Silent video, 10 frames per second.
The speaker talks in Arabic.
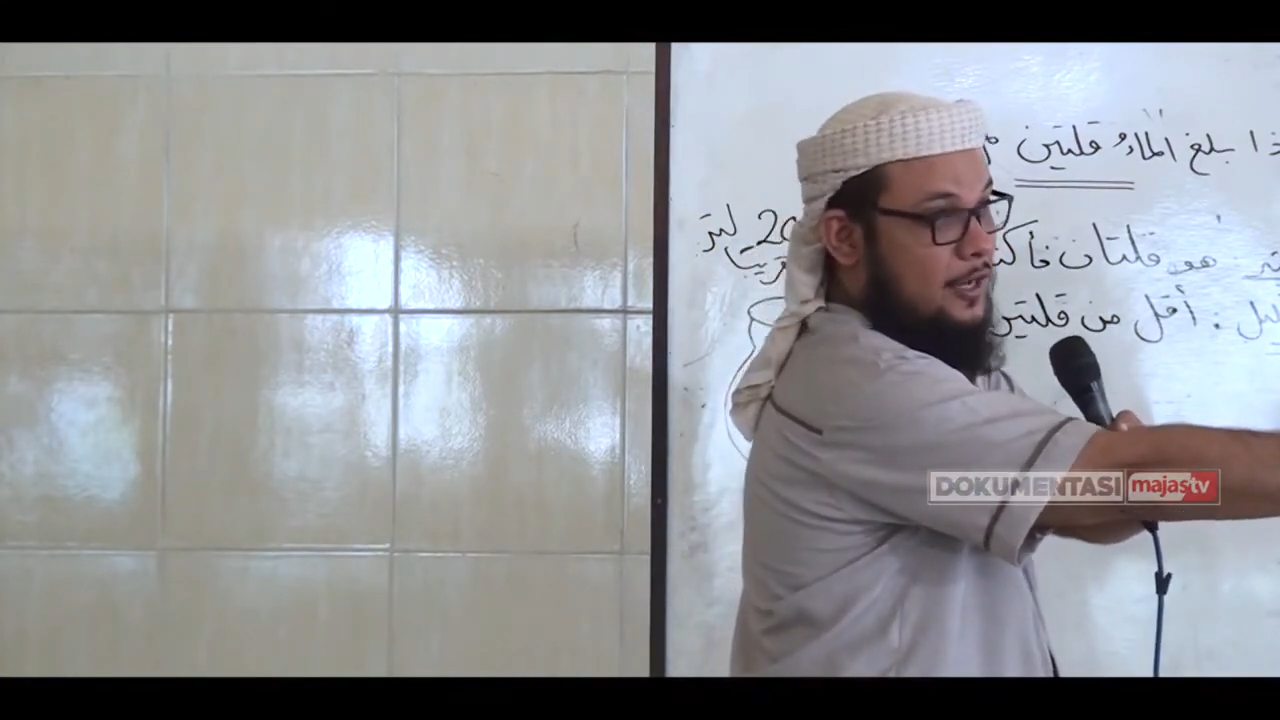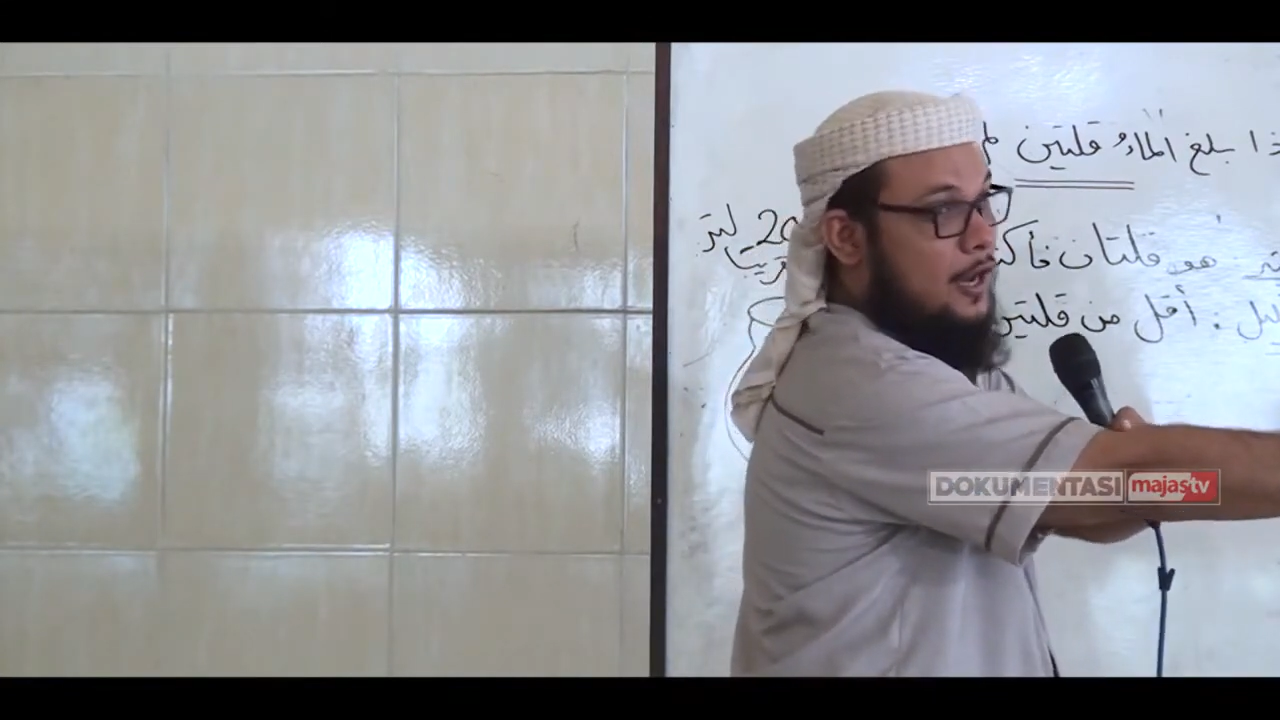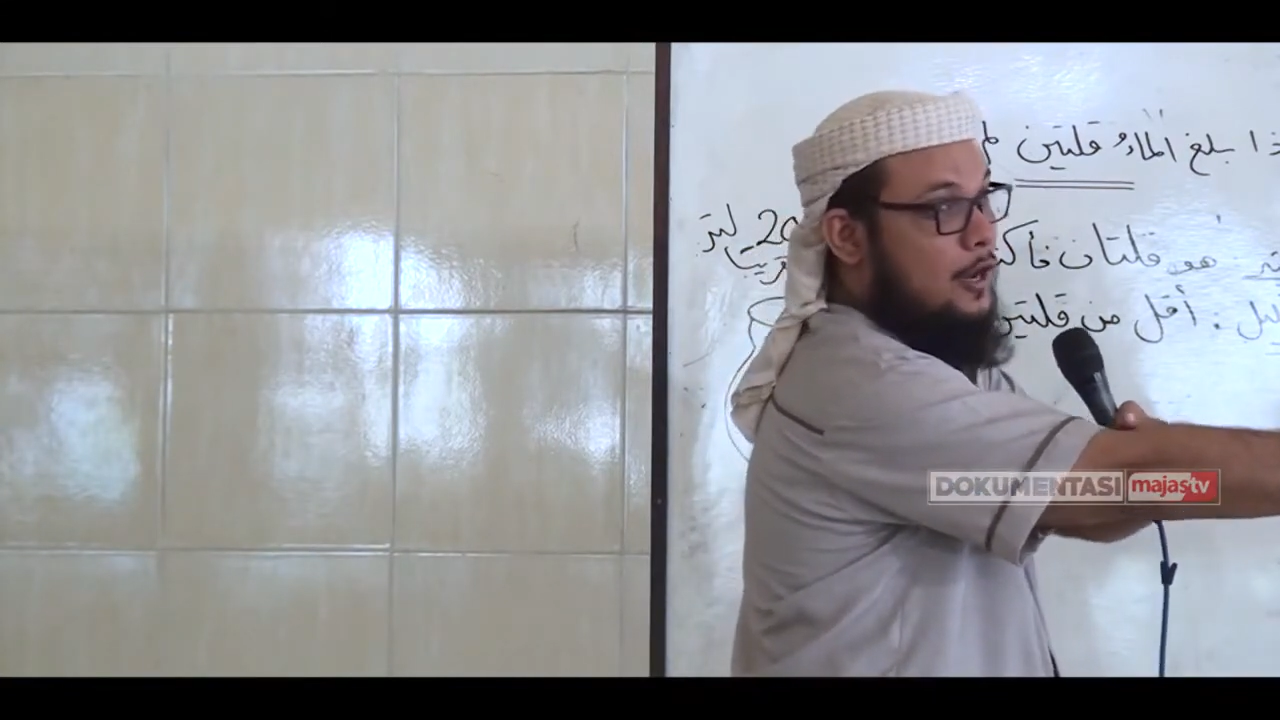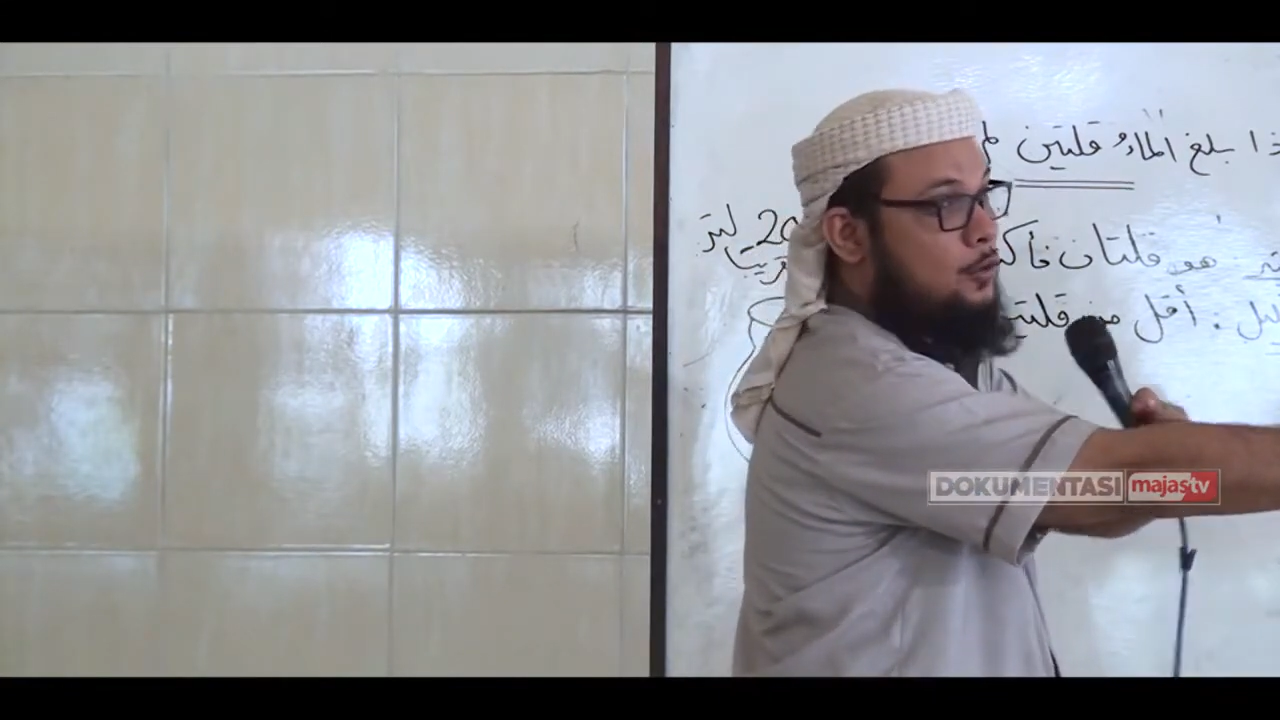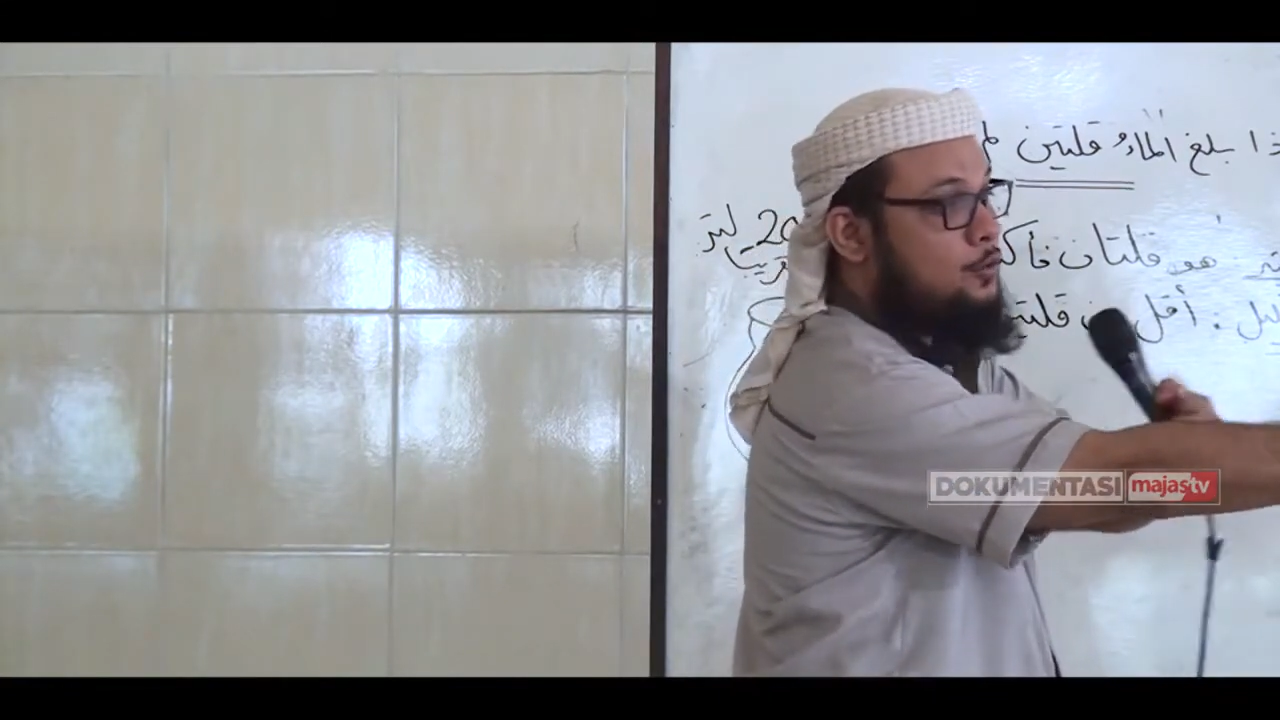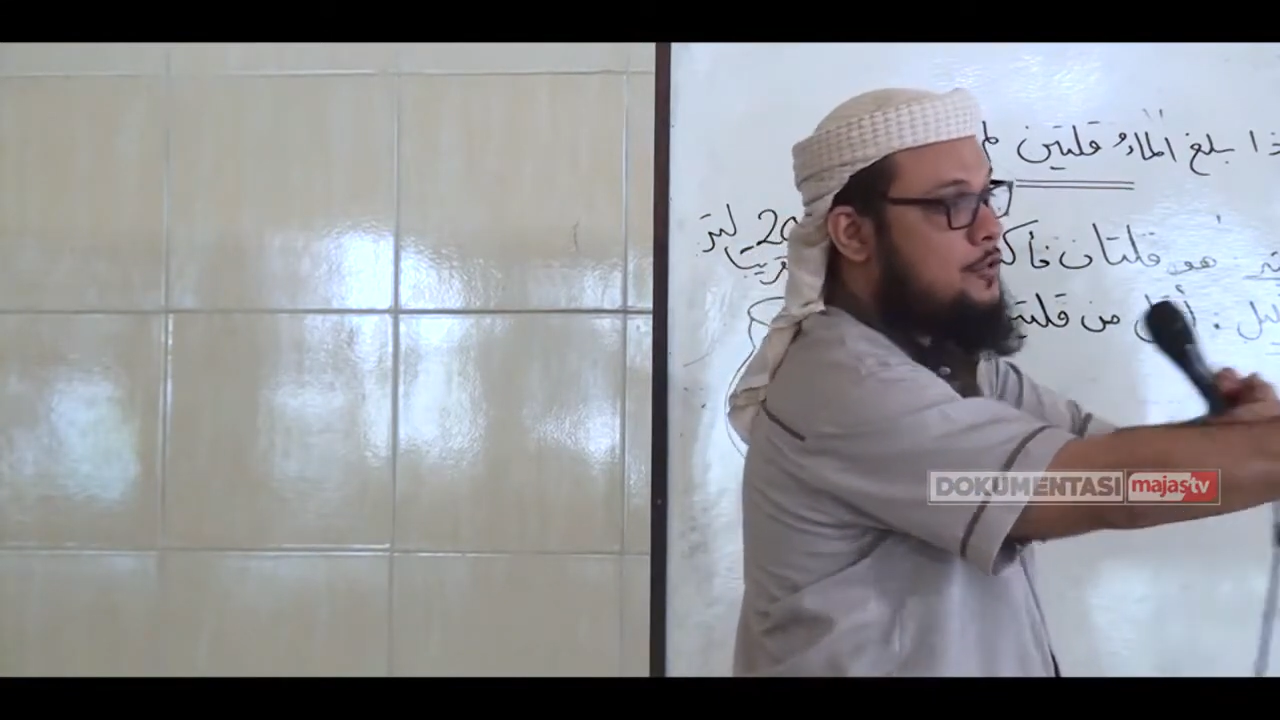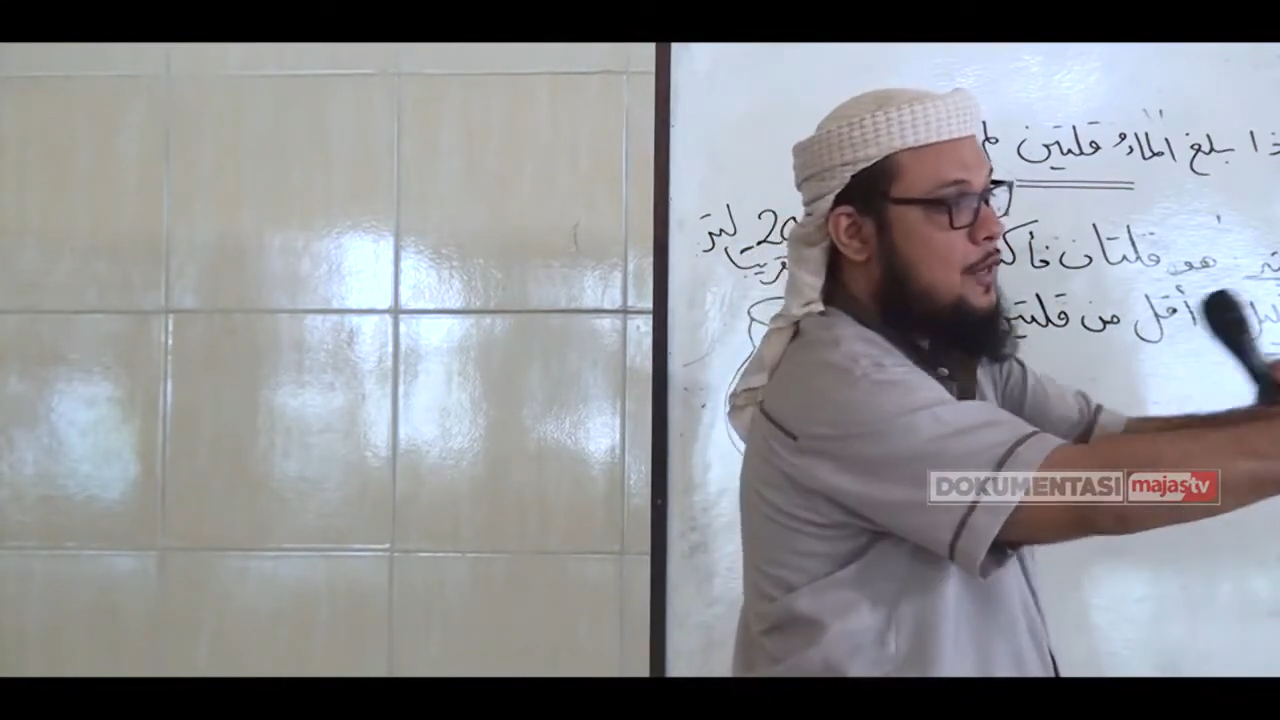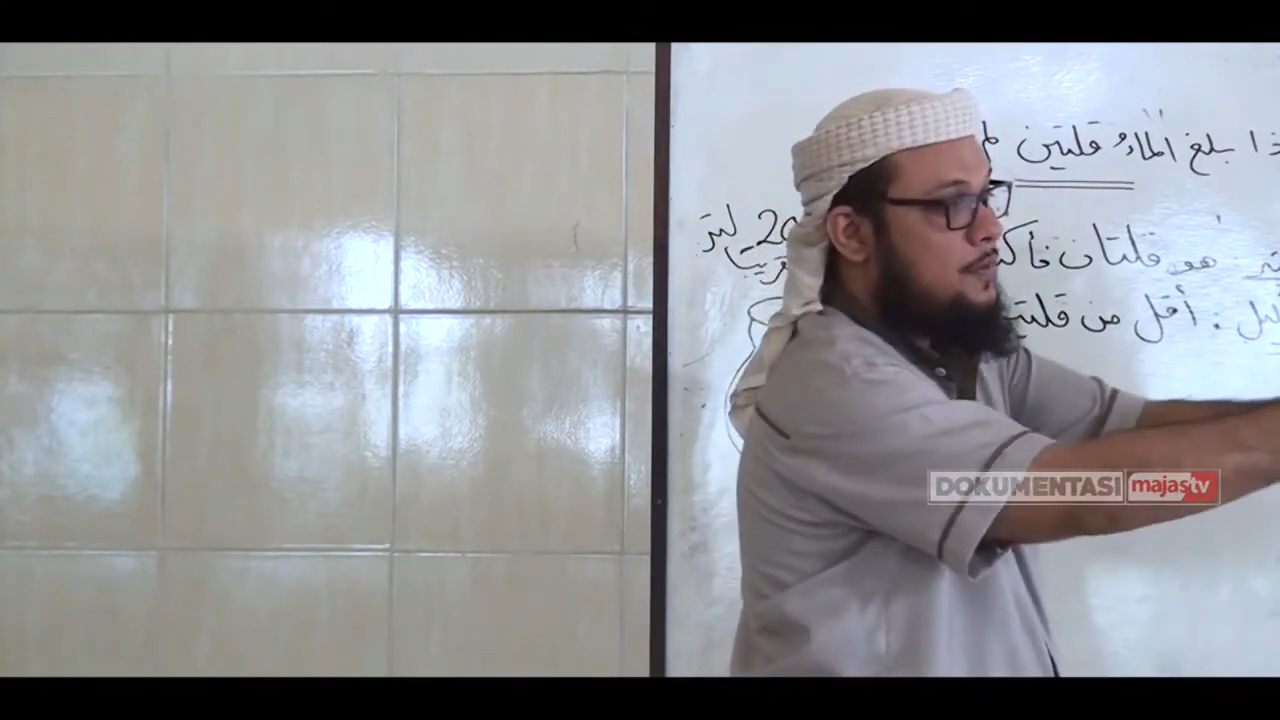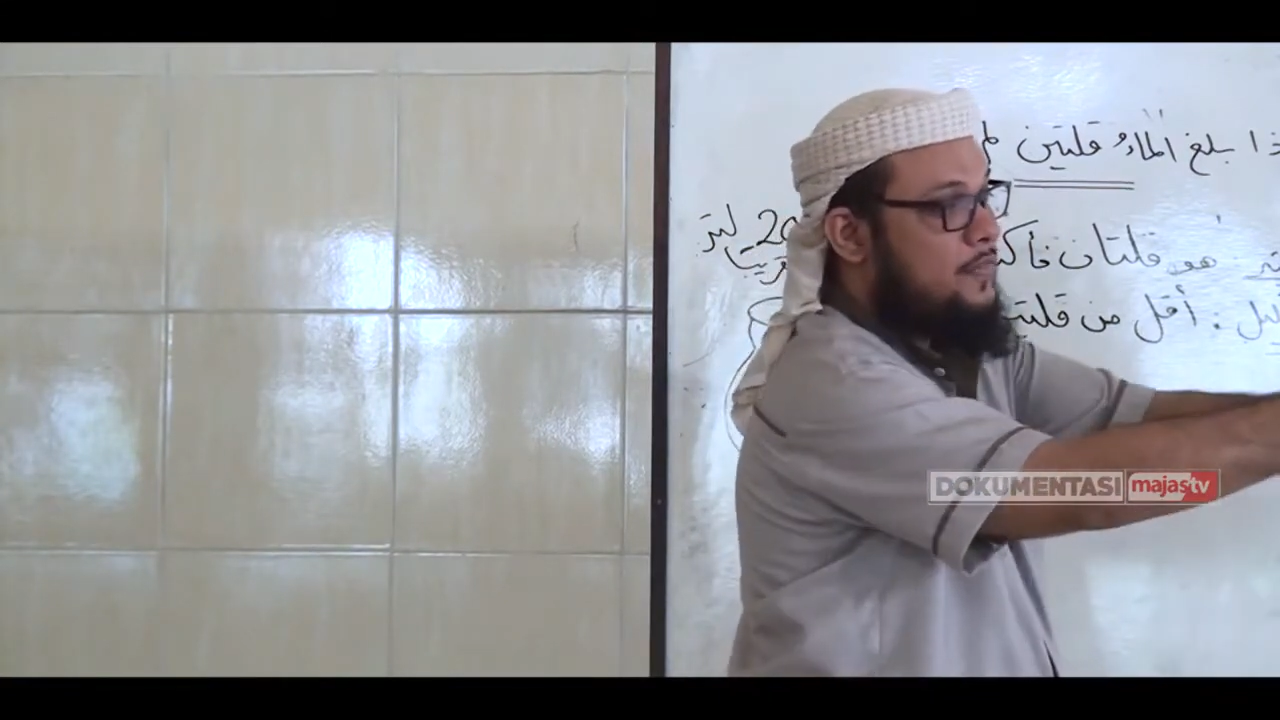قالوا تساوي